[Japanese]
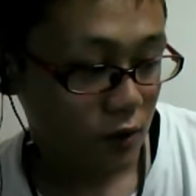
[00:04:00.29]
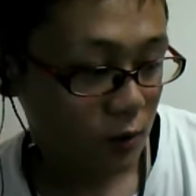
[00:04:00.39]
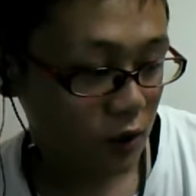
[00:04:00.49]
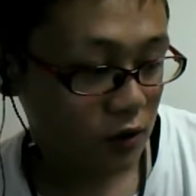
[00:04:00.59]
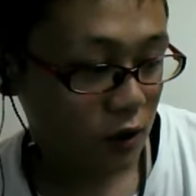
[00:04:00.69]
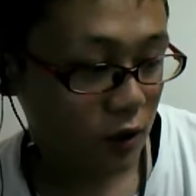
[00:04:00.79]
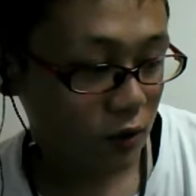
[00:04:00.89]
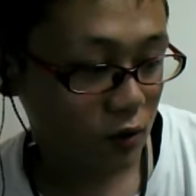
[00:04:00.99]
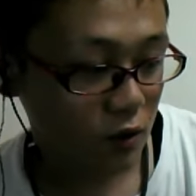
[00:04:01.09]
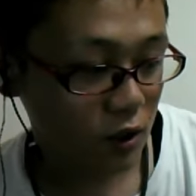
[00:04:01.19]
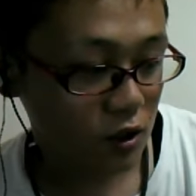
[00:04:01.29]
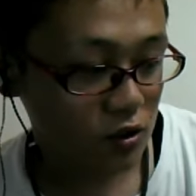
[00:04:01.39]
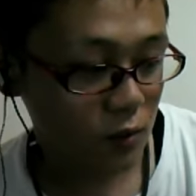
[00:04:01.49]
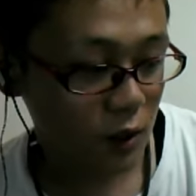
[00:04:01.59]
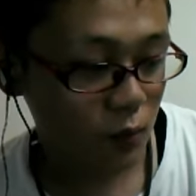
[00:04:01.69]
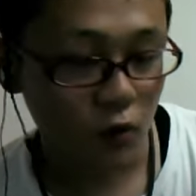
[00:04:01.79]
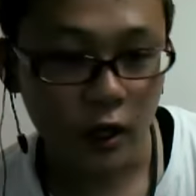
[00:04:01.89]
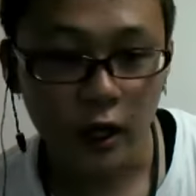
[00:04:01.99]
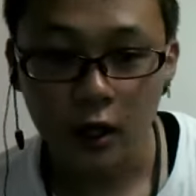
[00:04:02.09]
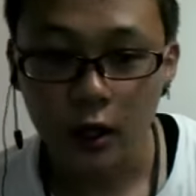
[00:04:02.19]
まあ、クラナド劇場版も
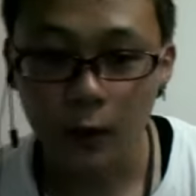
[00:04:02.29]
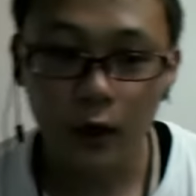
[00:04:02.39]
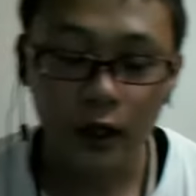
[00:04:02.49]
ね、やっぱり